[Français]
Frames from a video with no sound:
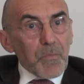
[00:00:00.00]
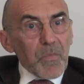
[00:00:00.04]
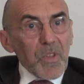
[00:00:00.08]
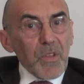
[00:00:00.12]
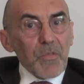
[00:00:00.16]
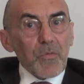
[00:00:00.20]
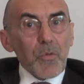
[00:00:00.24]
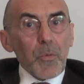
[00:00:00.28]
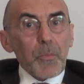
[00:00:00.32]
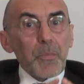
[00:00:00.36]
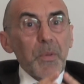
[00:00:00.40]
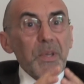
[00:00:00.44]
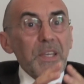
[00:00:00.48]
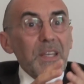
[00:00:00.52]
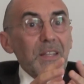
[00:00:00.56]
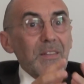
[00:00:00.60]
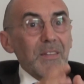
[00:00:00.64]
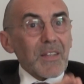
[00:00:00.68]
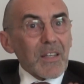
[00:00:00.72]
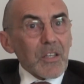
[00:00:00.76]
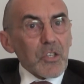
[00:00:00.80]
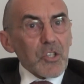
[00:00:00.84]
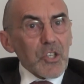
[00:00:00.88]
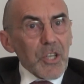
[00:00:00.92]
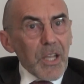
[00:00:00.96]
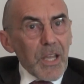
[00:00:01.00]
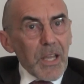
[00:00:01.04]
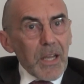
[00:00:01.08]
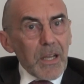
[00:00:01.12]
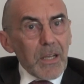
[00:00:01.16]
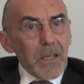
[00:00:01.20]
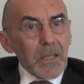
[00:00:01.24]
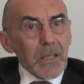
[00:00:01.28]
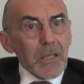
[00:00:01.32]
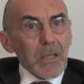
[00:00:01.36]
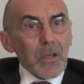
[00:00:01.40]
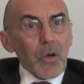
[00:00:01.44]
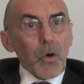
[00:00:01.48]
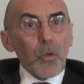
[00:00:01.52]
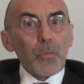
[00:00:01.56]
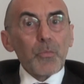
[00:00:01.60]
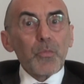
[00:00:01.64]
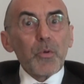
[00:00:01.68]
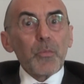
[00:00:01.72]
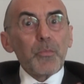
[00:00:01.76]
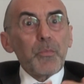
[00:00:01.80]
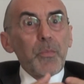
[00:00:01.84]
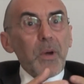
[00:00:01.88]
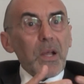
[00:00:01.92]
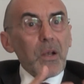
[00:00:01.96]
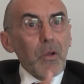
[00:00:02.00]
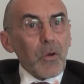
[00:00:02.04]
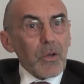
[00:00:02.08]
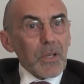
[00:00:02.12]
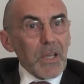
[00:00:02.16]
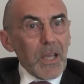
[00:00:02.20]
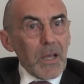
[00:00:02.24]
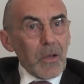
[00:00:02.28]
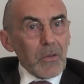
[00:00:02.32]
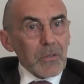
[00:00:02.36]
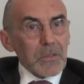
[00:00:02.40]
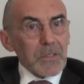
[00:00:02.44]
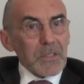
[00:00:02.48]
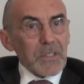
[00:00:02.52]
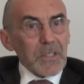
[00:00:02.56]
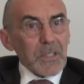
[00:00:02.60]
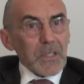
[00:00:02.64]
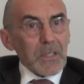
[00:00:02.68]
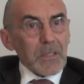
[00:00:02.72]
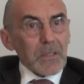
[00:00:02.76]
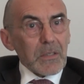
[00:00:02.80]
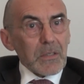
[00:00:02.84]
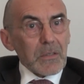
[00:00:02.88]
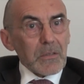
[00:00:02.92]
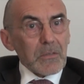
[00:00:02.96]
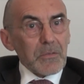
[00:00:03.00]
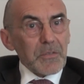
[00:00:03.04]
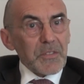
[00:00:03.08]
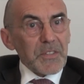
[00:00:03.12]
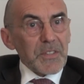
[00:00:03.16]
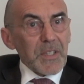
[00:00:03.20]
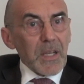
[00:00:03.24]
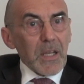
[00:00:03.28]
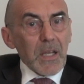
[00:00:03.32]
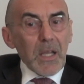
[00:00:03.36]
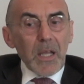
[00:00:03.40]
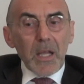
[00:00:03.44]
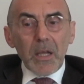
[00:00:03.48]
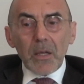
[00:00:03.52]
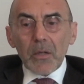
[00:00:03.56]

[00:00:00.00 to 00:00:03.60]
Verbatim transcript: Ils vont payer très cher. On ne peut pas leur garantir le visa.